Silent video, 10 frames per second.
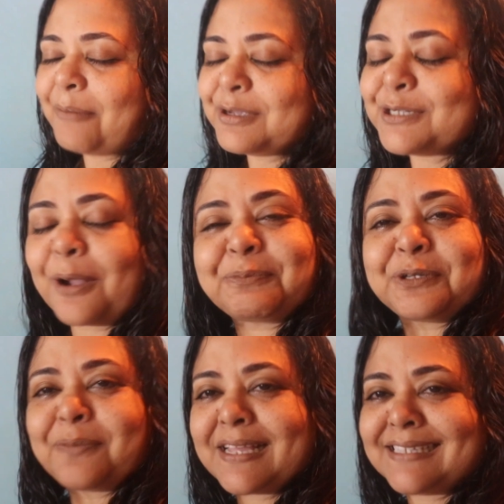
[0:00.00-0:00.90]
আমি
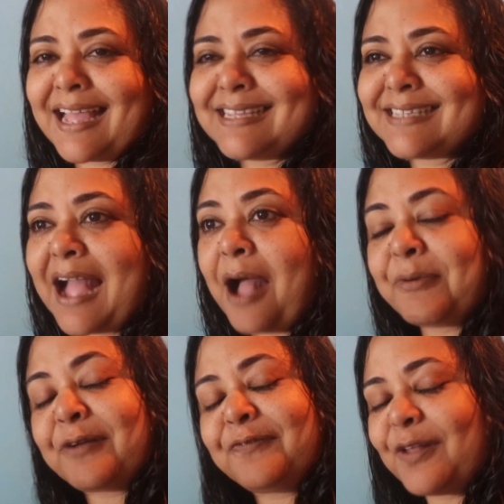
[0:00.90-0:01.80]
সবসময় চাই যে
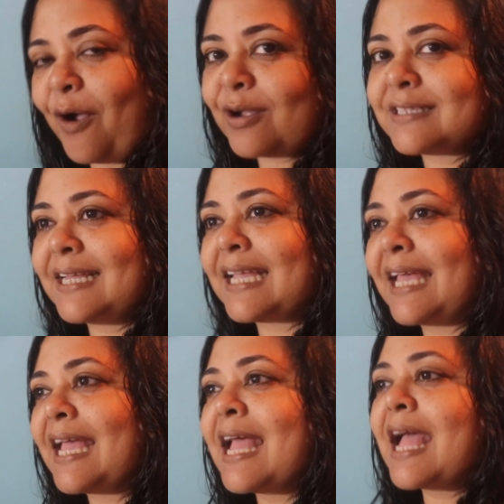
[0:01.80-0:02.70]
আমার ব্লগ
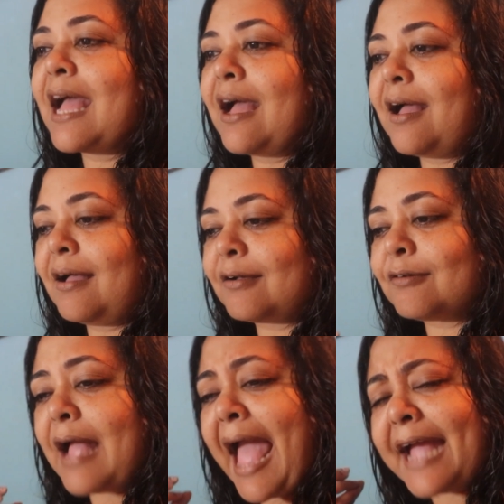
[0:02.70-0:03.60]
দেখে
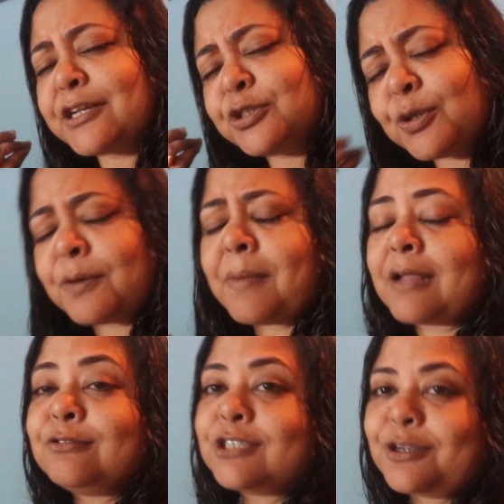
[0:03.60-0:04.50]
একজন
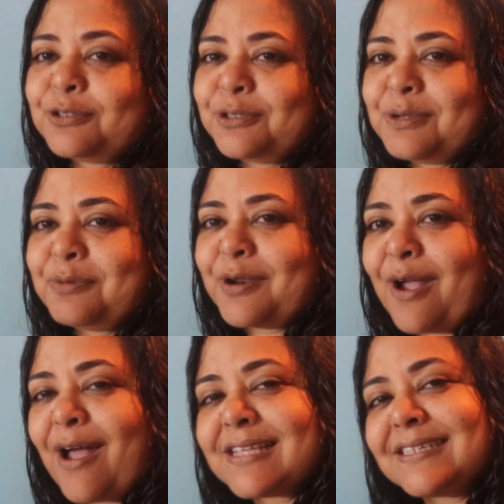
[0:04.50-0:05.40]
মানুষেরও যদি মনে
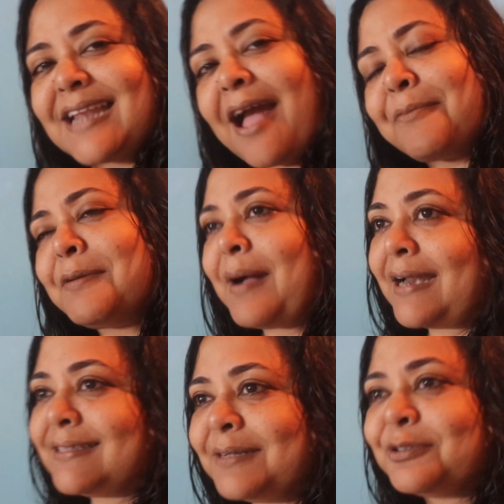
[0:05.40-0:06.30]
হয় যে না আমি আমি
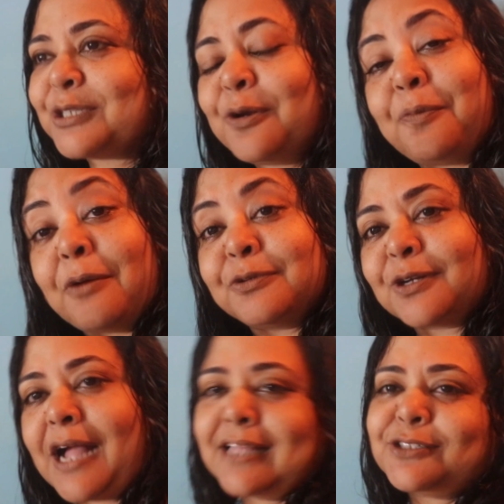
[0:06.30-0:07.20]
বাড়িতে বসে লোপার
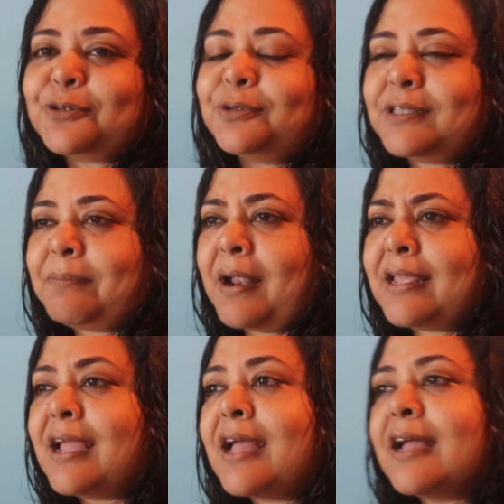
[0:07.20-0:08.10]
মতো কাজ করতে
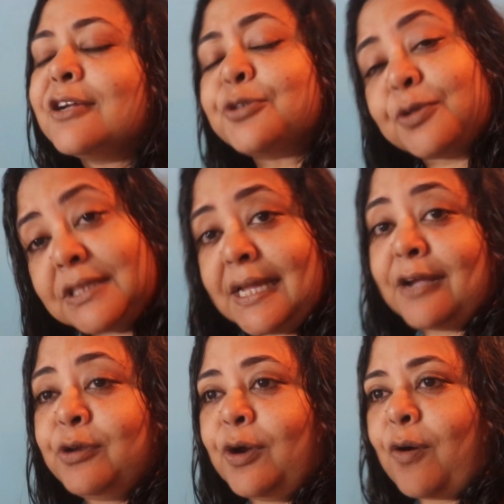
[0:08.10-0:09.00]
পারি সত্যি
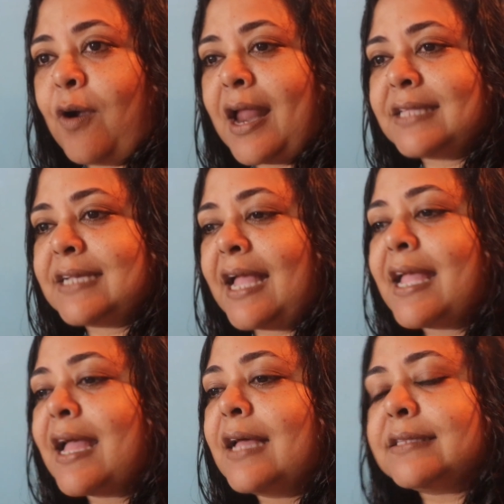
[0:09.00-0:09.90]
এগুলো করা যায়
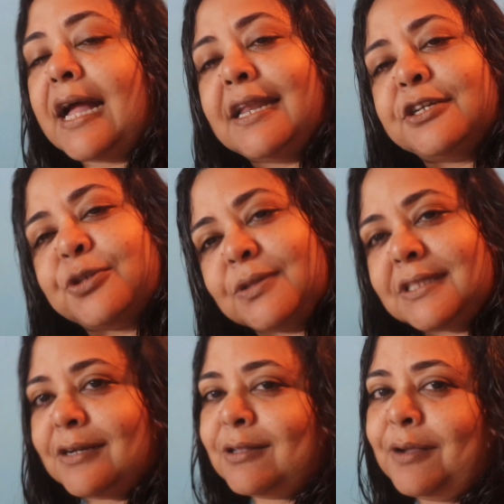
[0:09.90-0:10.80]
তাহলে
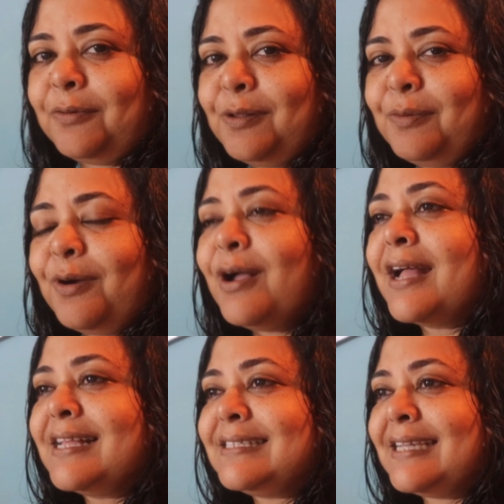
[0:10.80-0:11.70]
সত্যি কথা বলবো
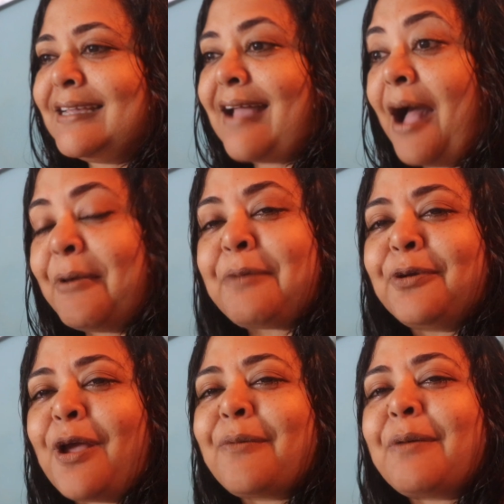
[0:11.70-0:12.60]
যে আমার
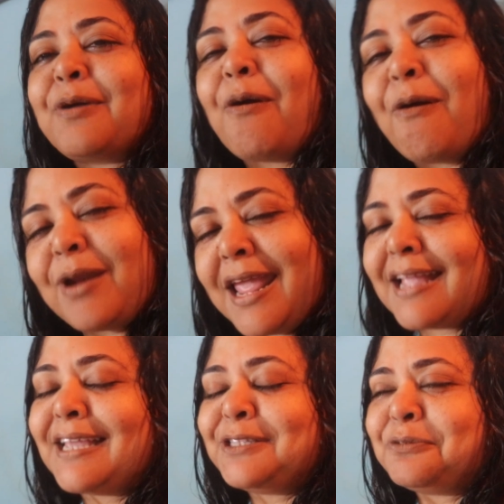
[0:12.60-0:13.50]
মনে হবে আমি
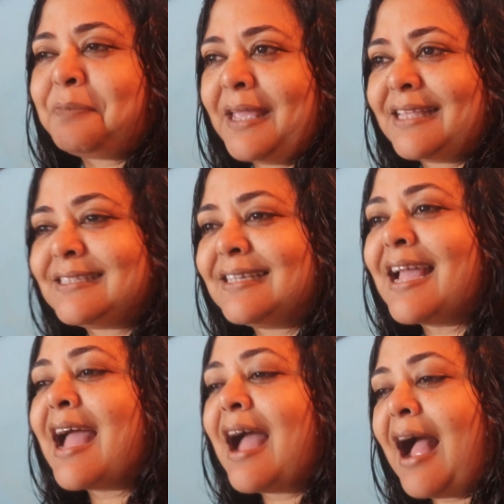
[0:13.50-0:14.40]
অনেক কিছু পেয়েছি
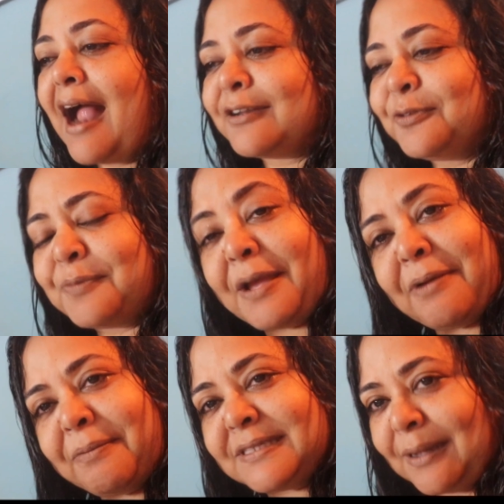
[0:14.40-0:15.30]
আর তোমরা
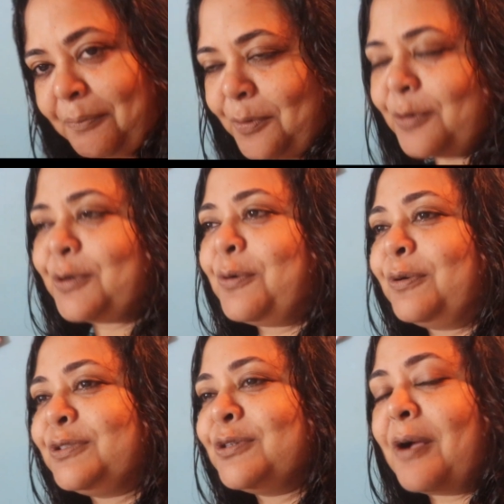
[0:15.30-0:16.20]
এভাবে সাপোর্ট
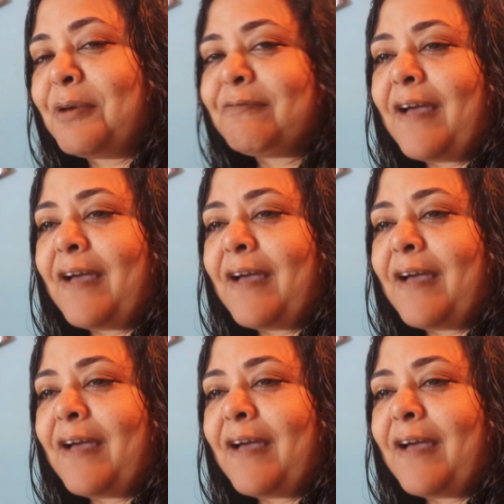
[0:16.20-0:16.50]
করছো আমার